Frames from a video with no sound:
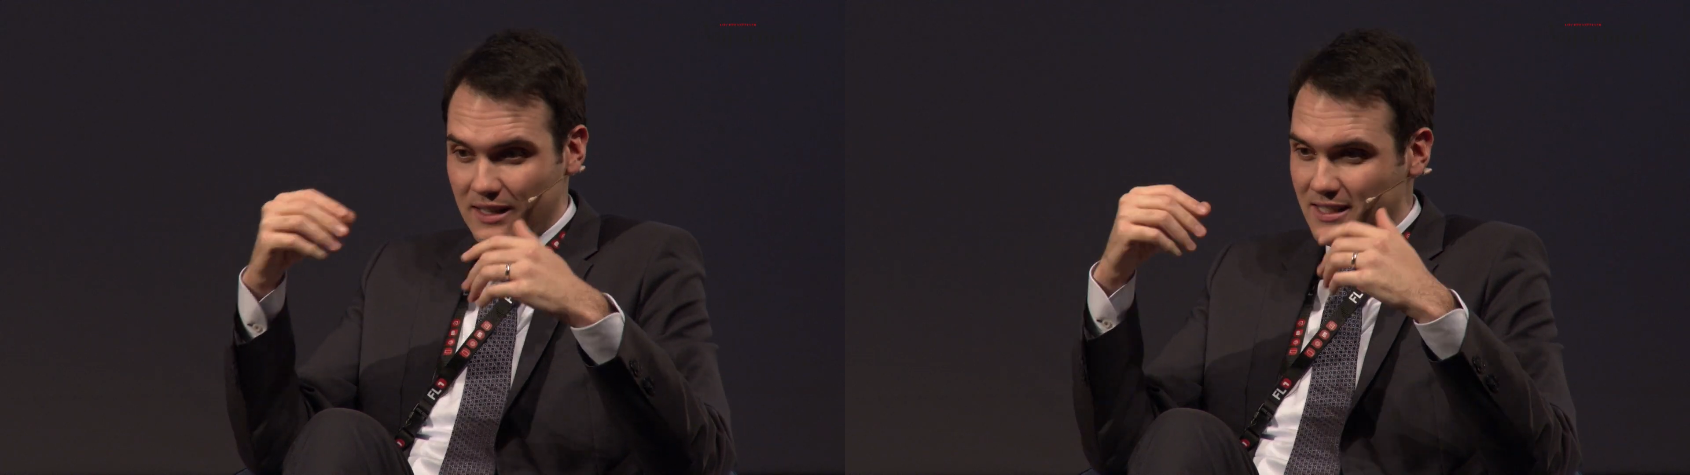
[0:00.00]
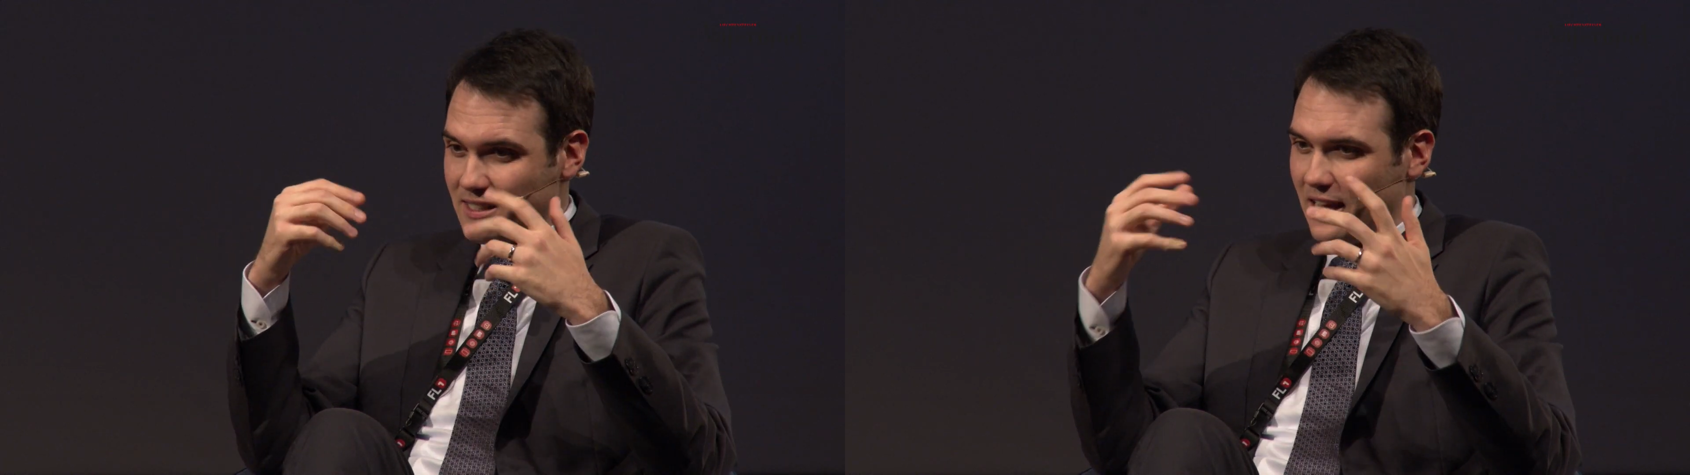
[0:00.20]

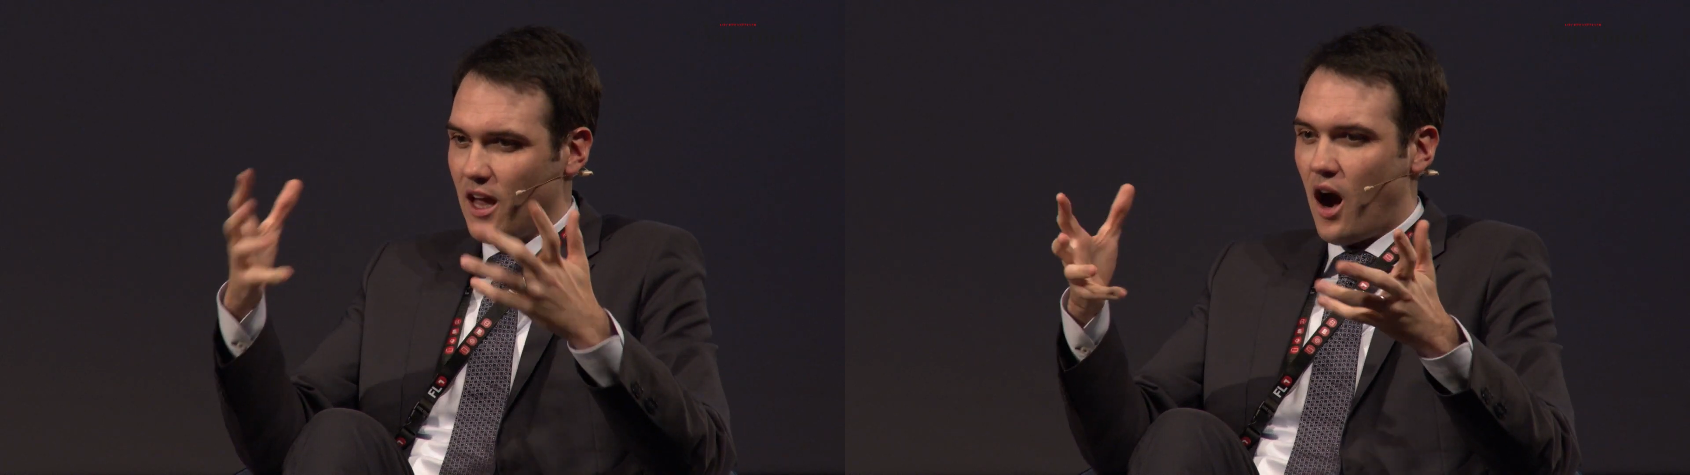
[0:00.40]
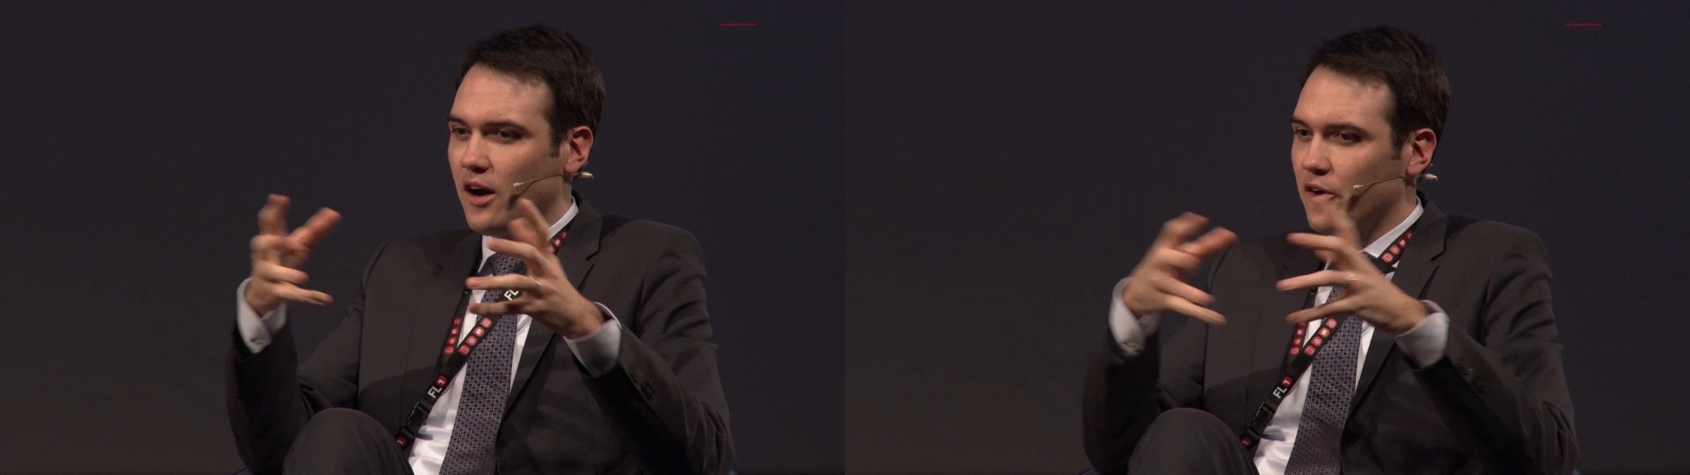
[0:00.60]

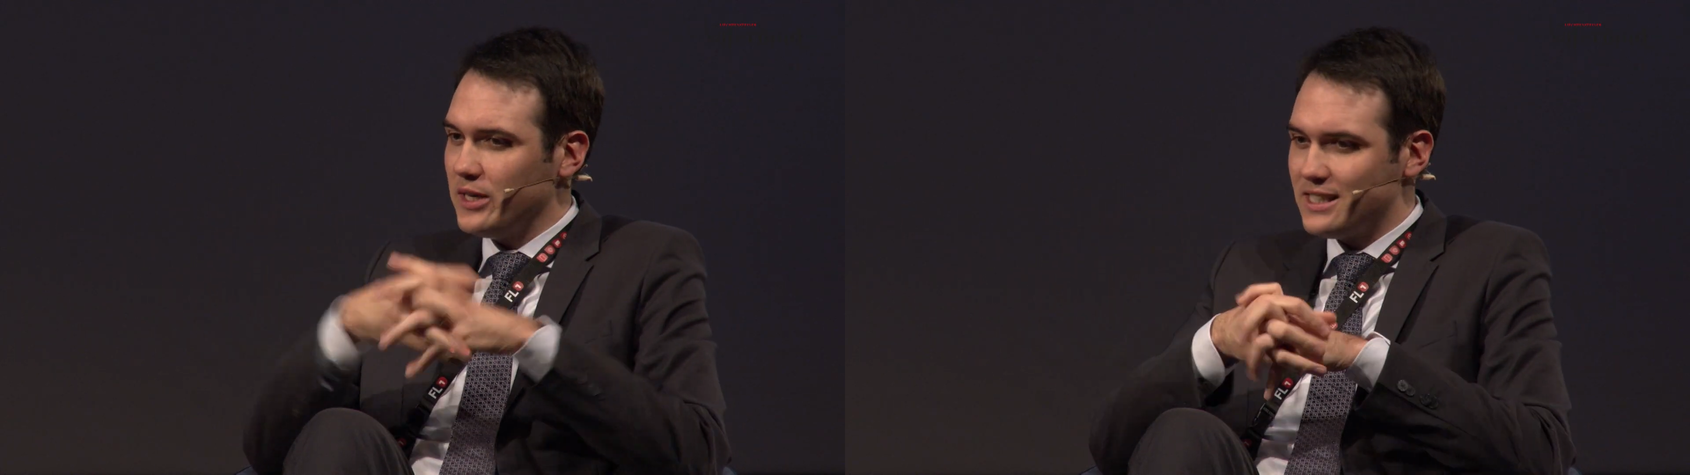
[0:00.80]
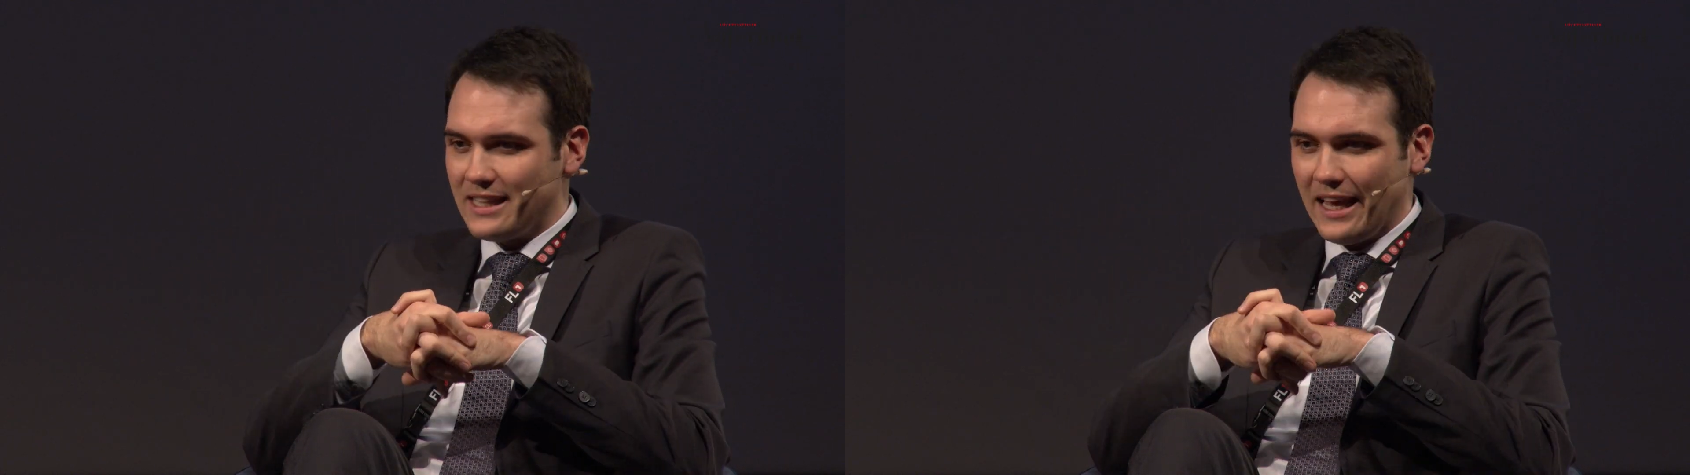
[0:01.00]
stay
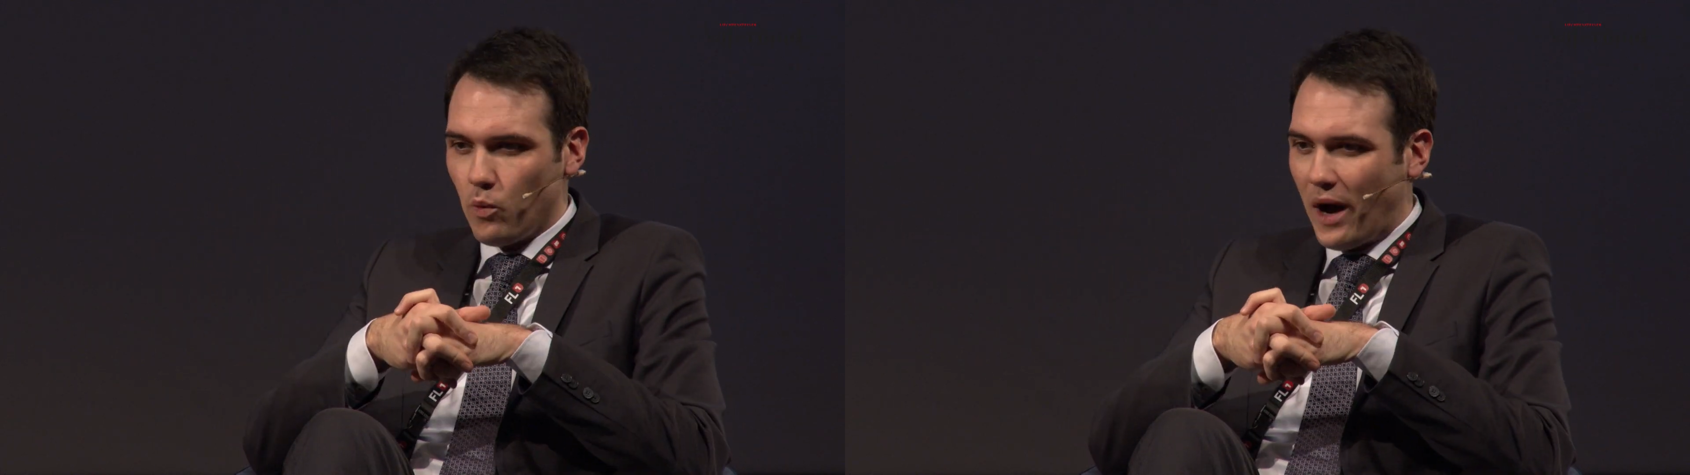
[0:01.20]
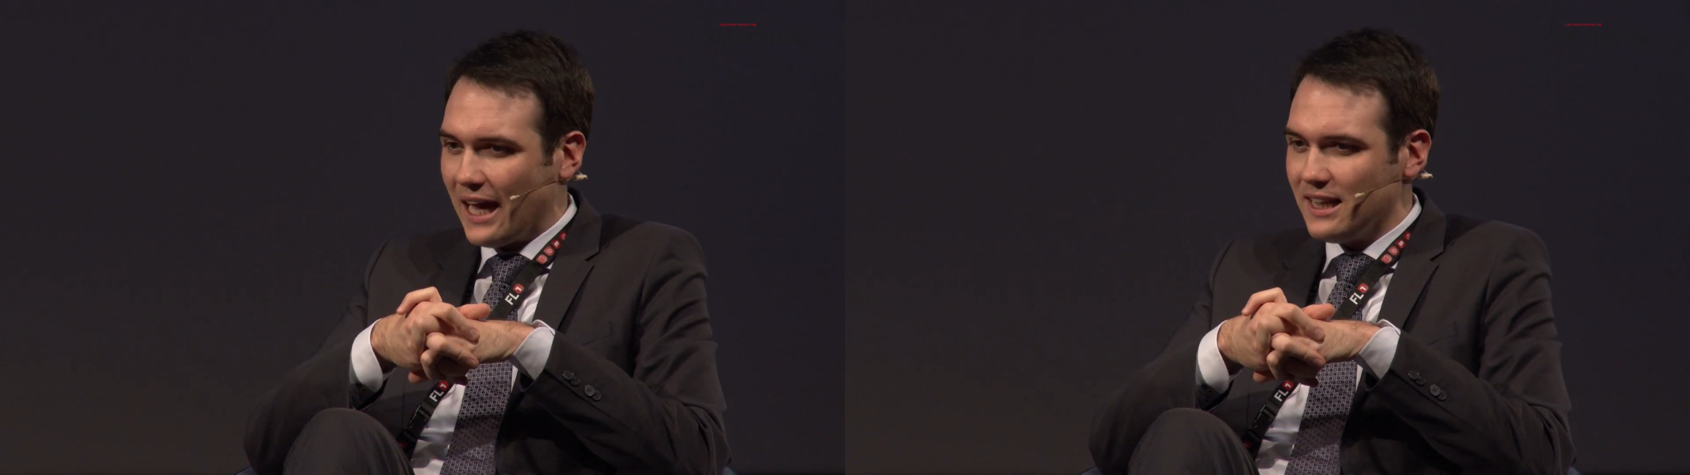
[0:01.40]
hungry, stay
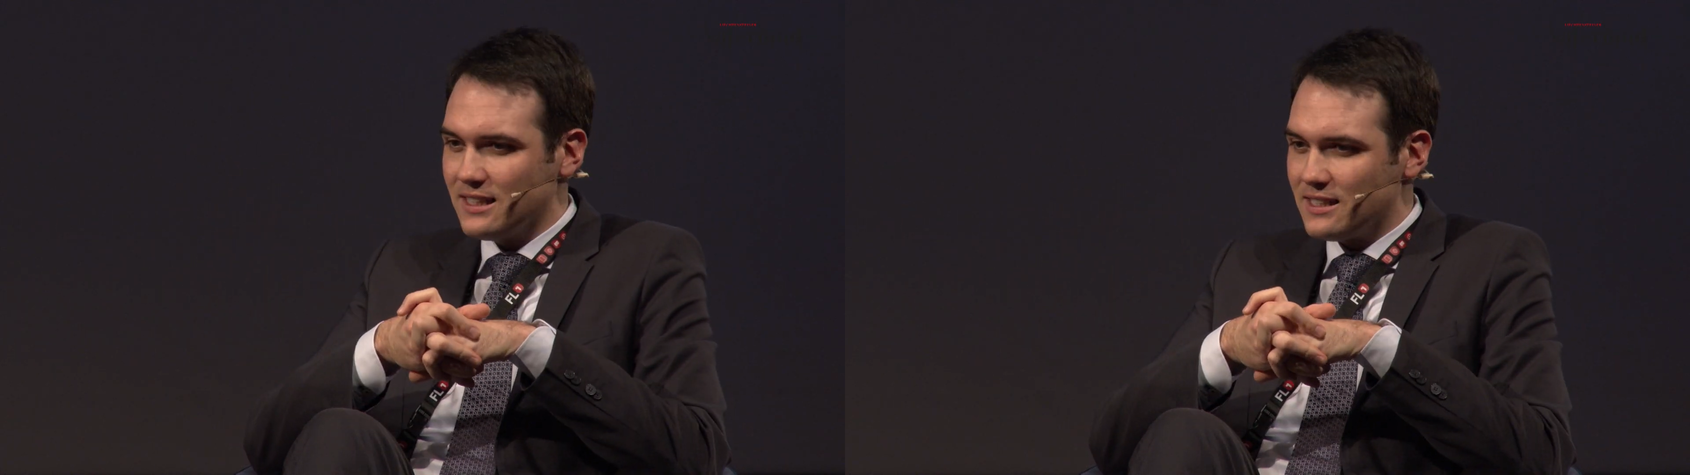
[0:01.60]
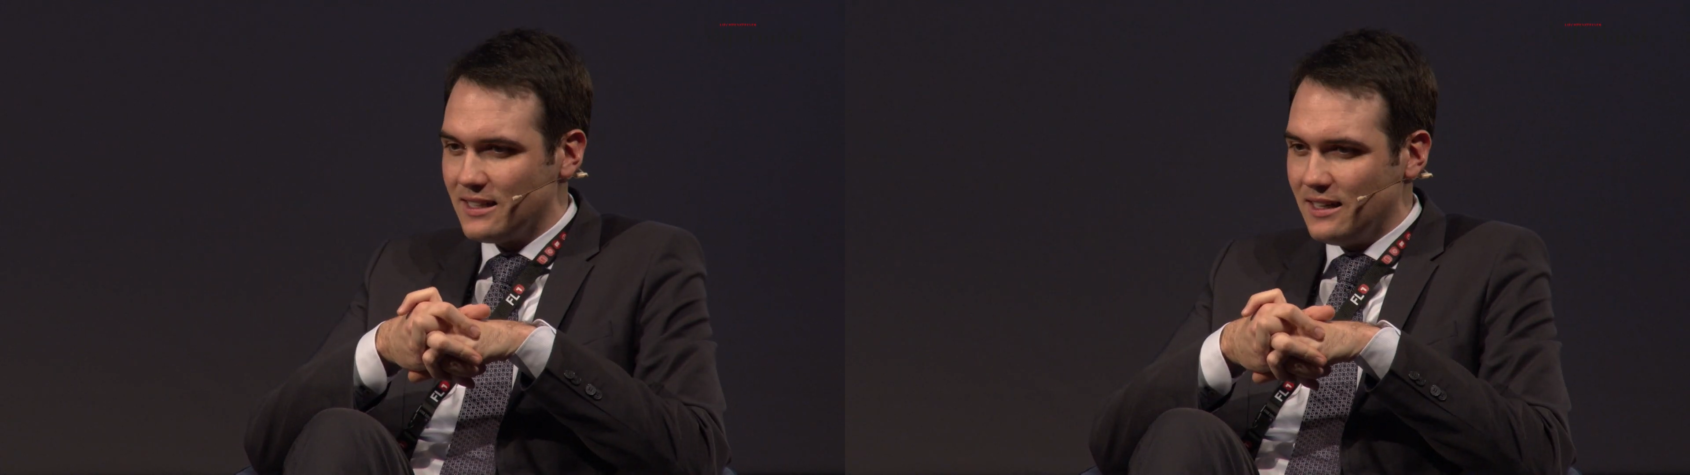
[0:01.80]

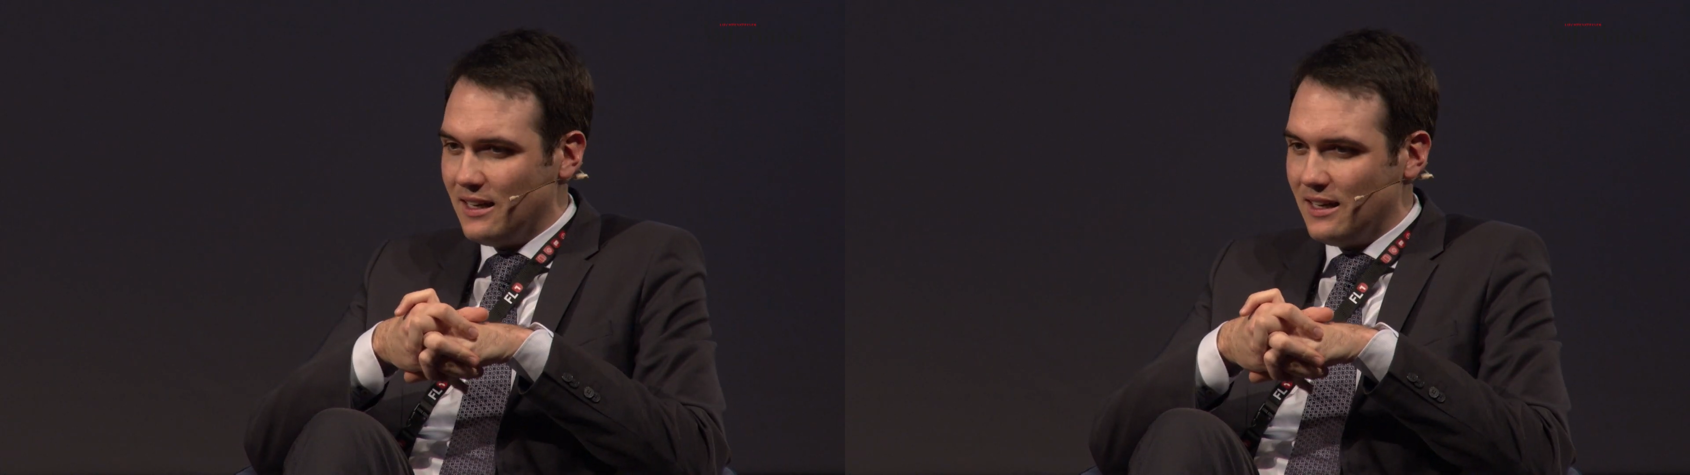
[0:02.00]
wild,